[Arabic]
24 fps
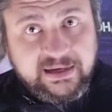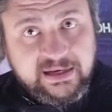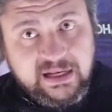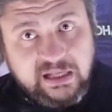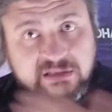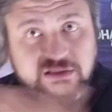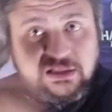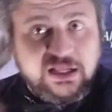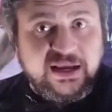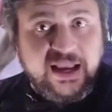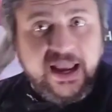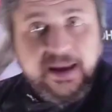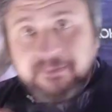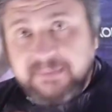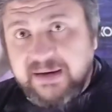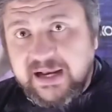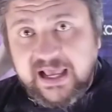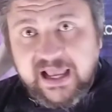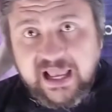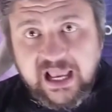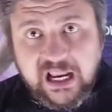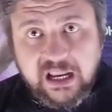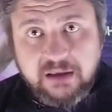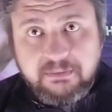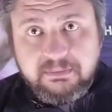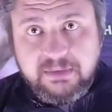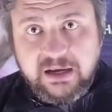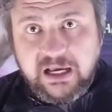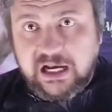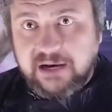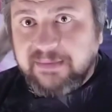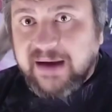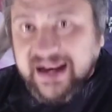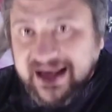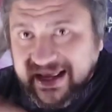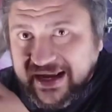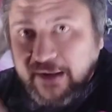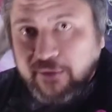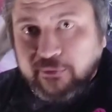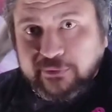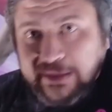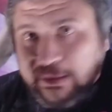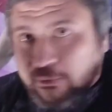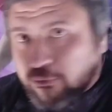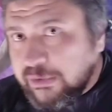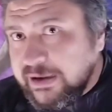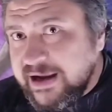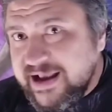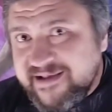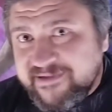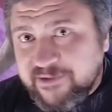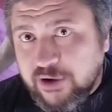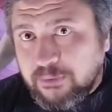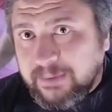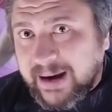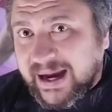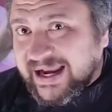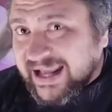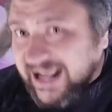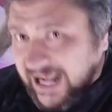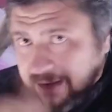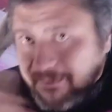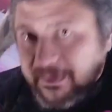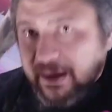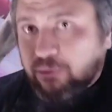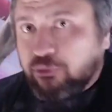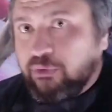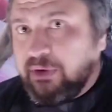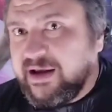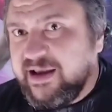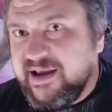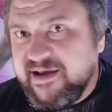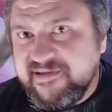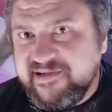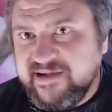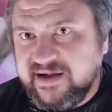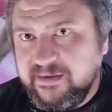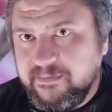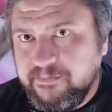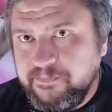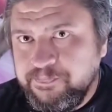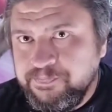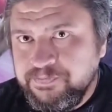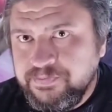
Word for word: ده نطلع يا عم نهاجم احنا معانا جوده كويسه ومعانا خامه كويسه